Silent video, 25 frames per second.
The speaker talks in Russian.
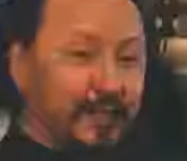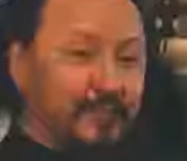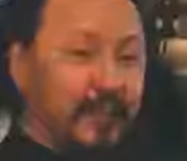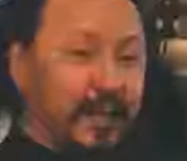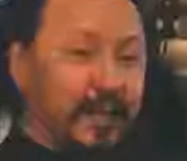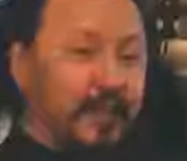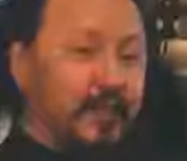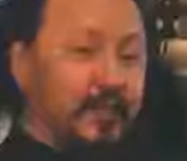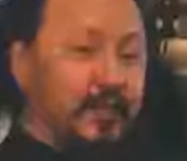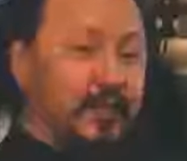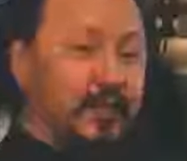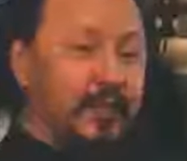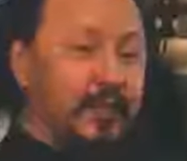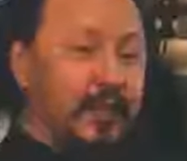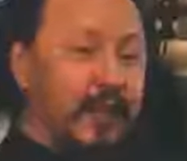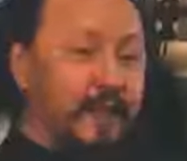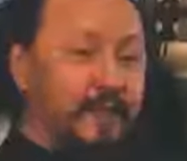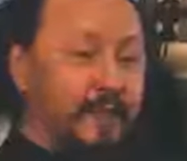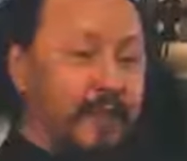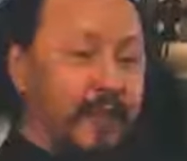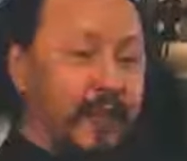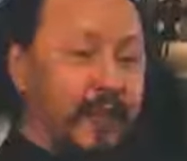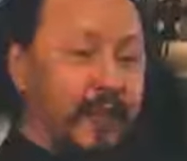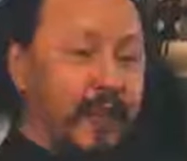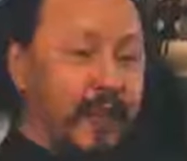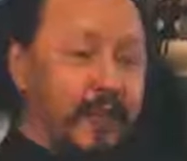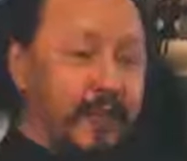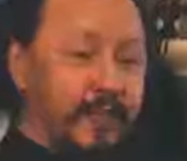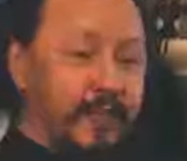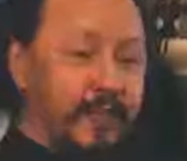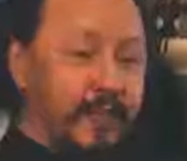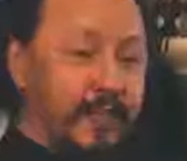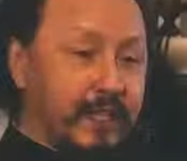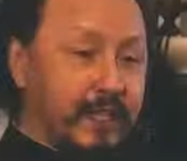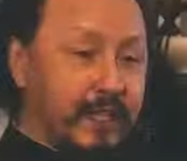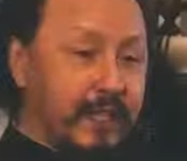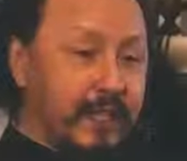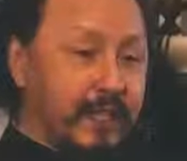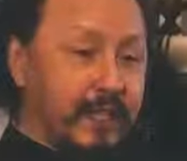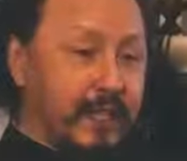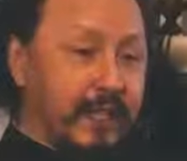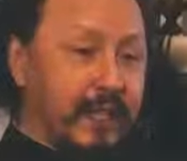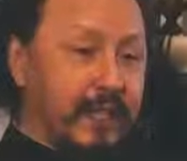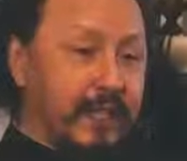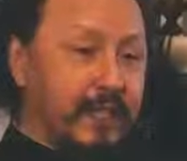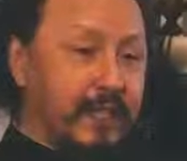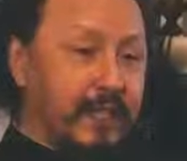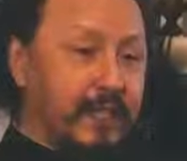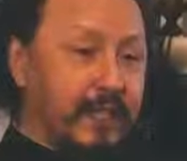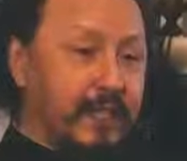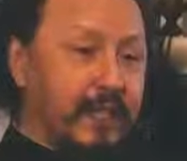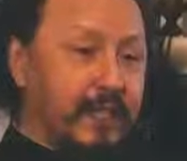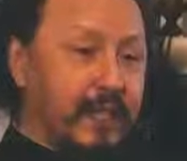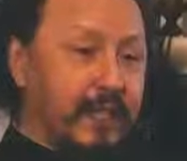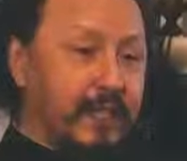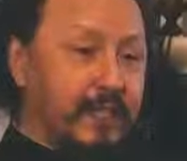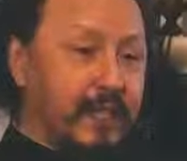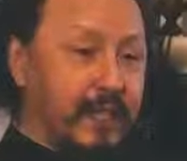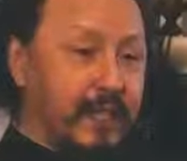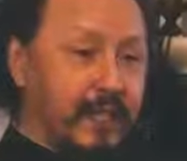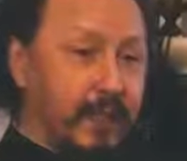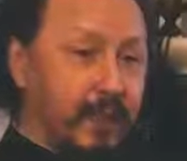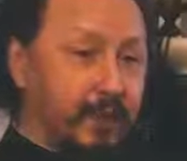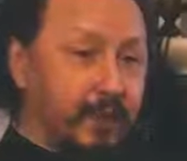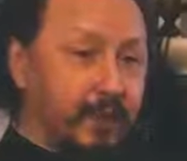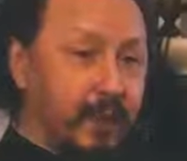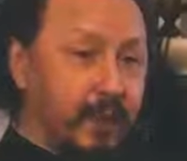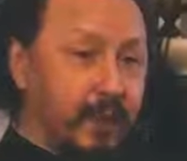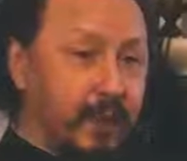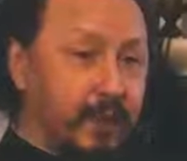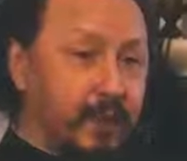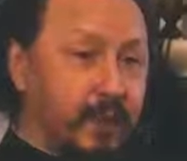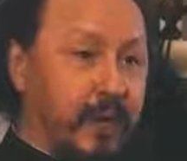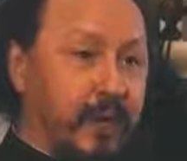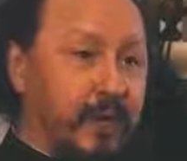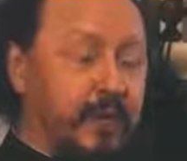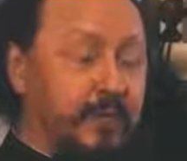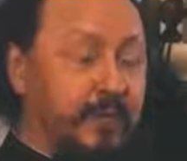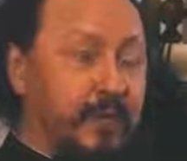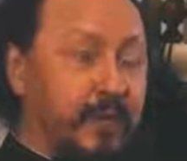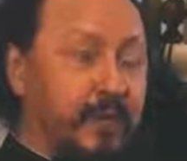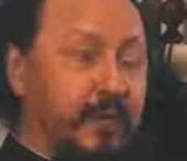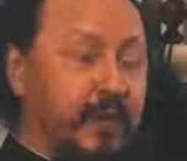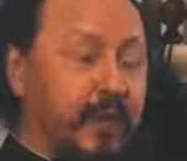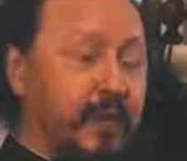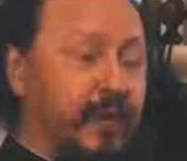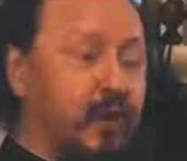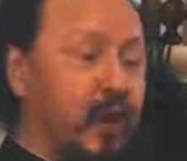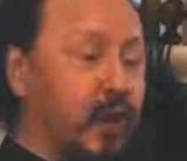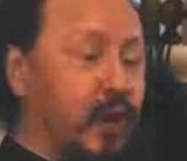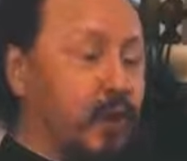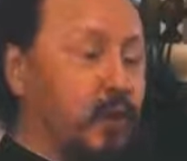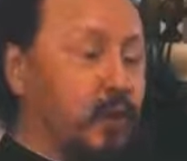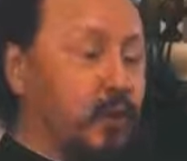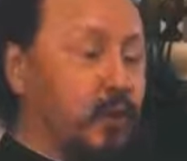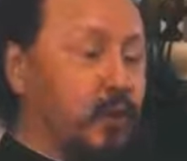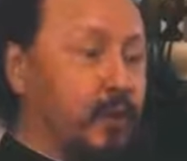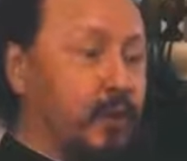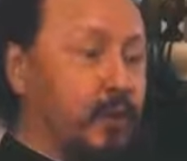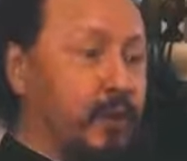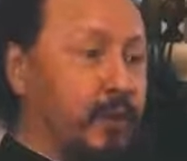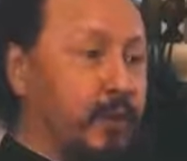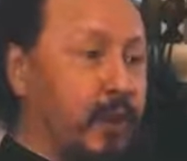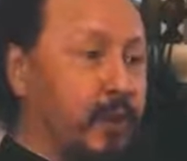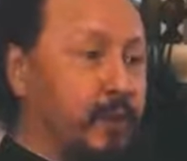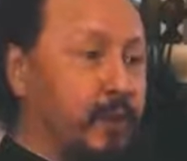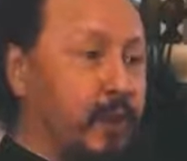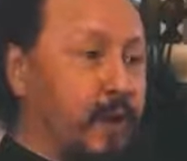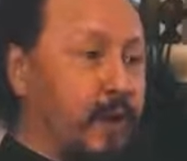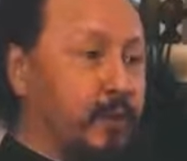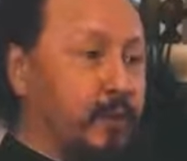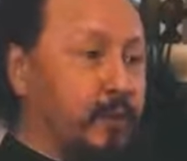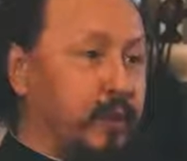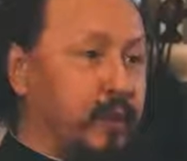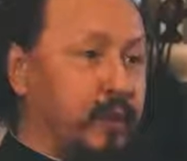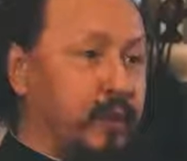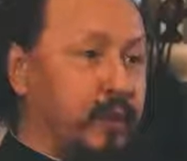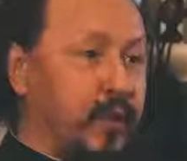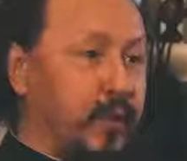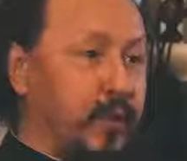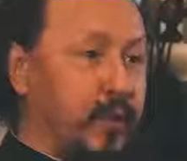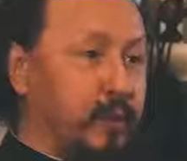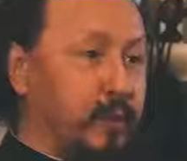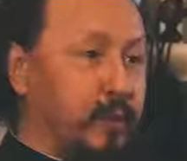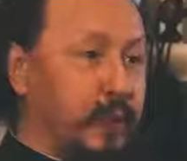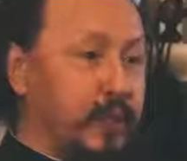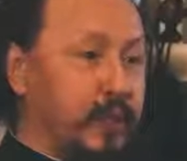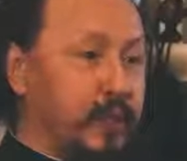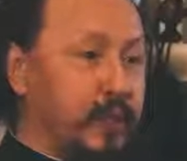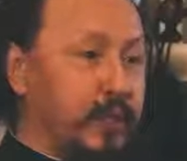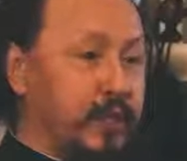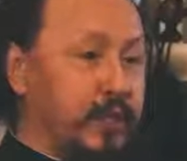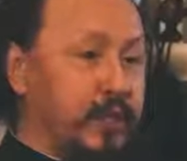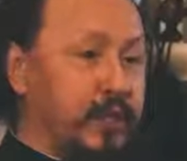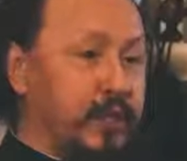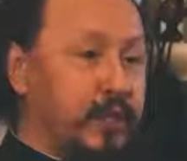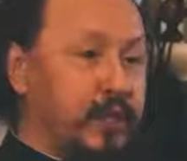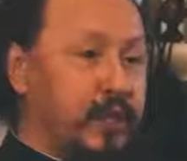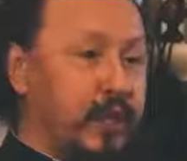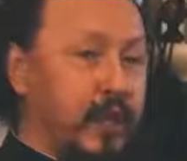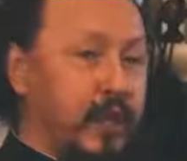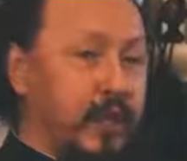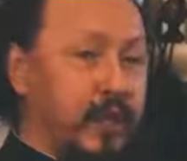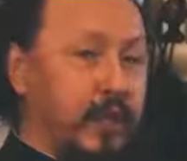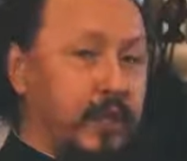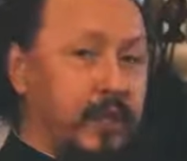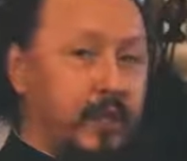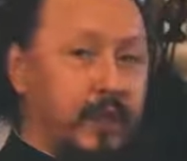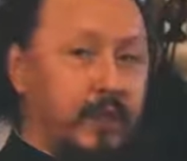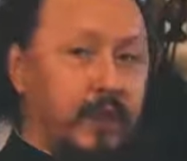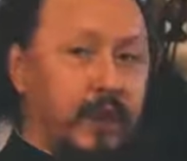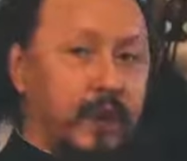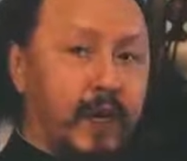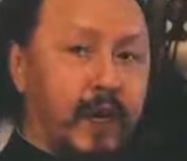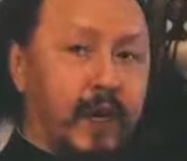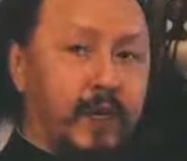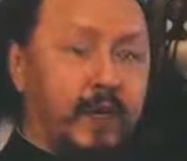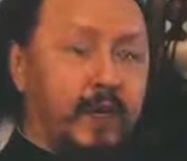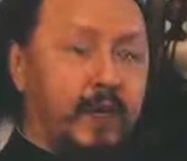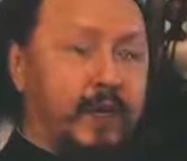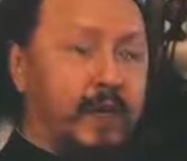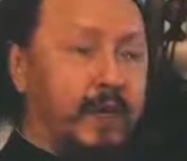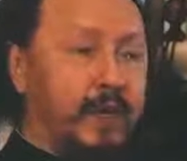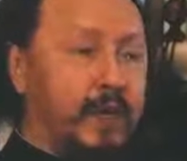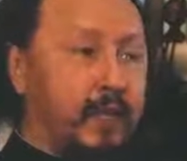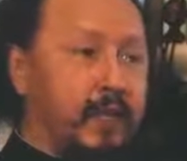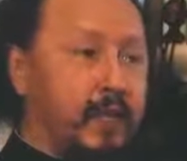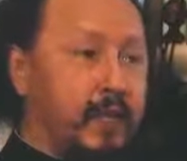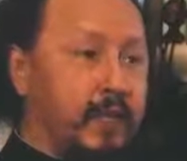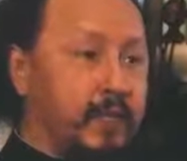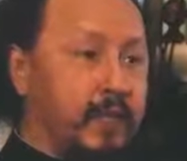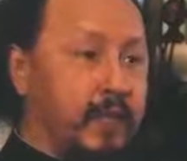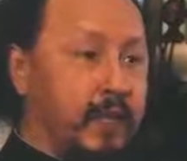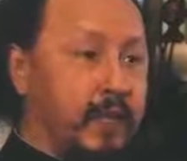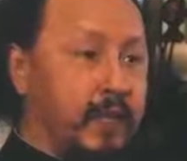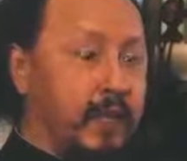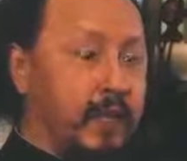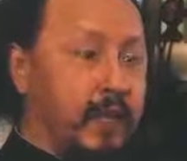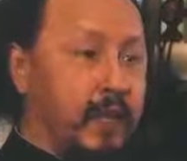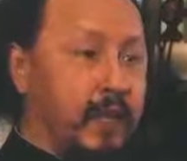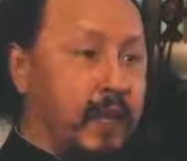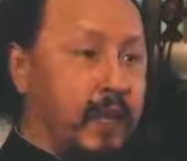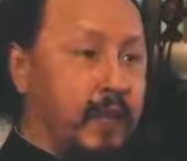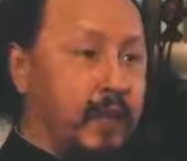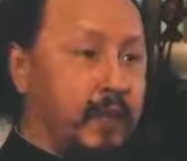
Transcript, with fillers: к батюшке и, значит, э, начал там Пономарь помогать, что-то там мне дали подчистить Евангелие, кадила.